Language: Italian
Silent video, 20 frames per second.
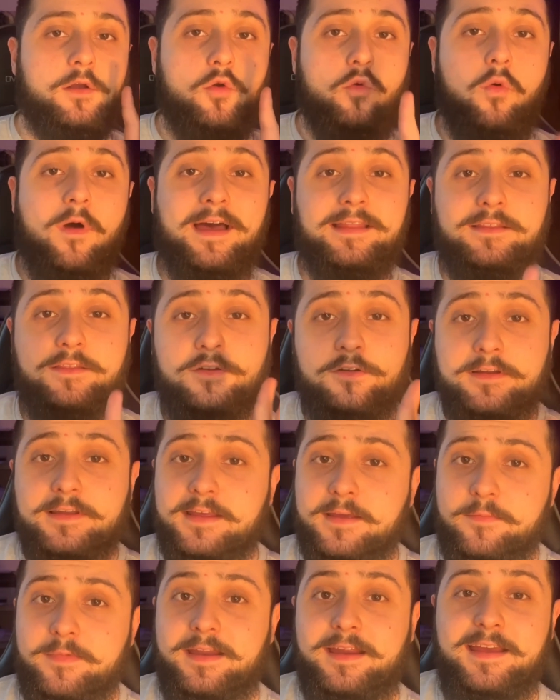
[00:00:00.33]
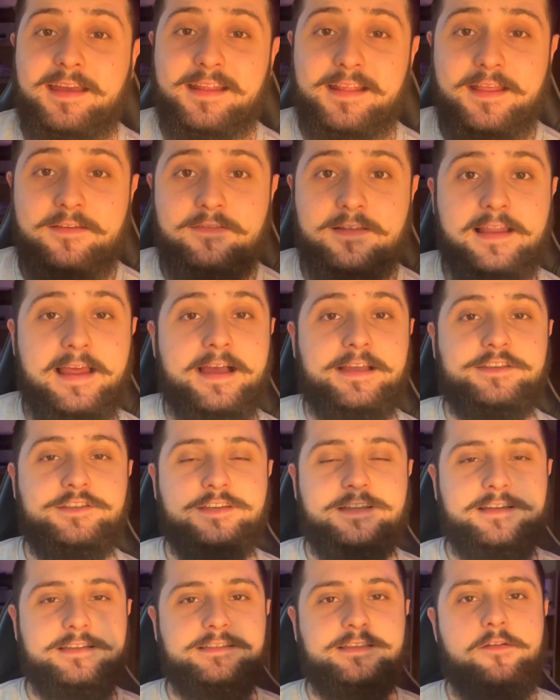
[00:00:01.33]
4 libri che devi
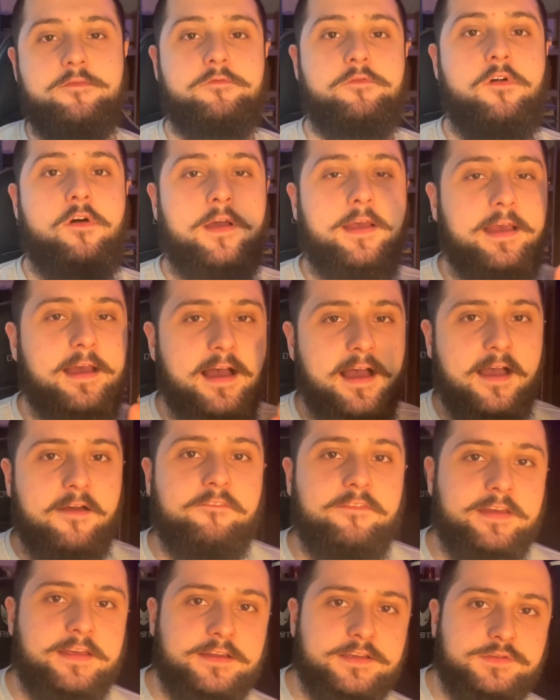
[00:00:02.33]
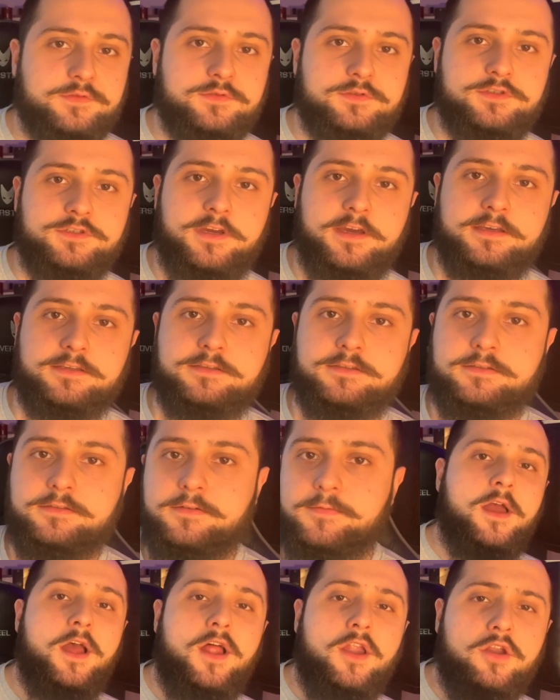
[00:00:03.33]
leggere se vuoi avere successo.